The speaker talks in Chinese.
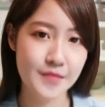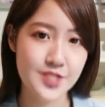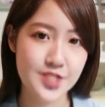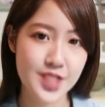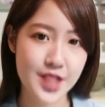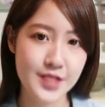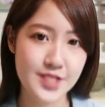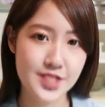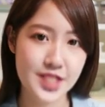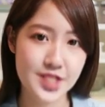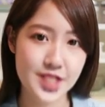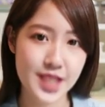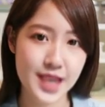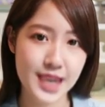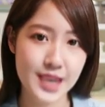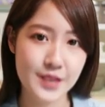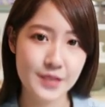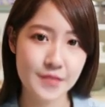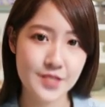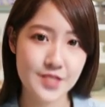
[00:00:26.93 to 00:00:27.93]
千继续
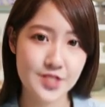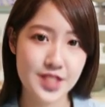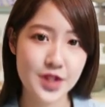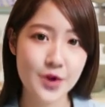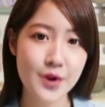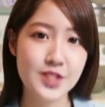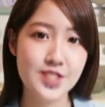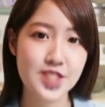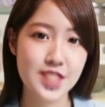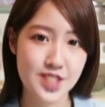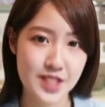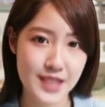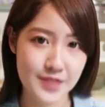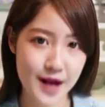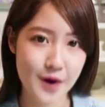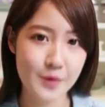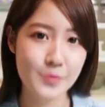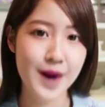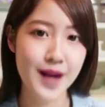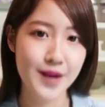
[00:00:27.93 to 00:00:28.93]
硬，希望继续
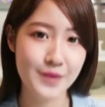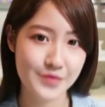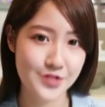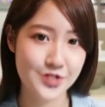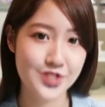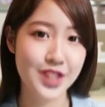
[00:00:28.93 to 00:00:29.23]
渺茫。